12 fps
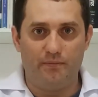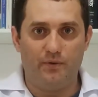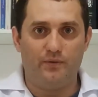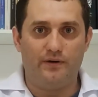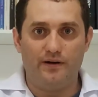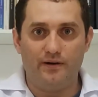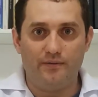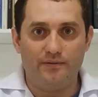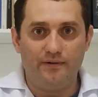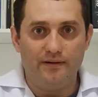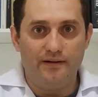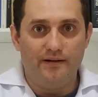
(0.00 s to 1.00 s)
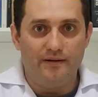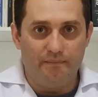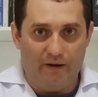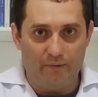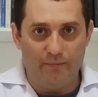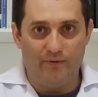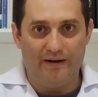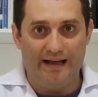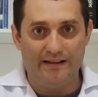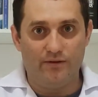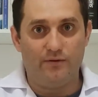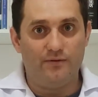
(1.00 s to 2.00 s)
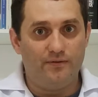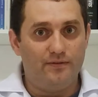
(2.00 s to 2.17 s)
o meu cão, para o meu gato?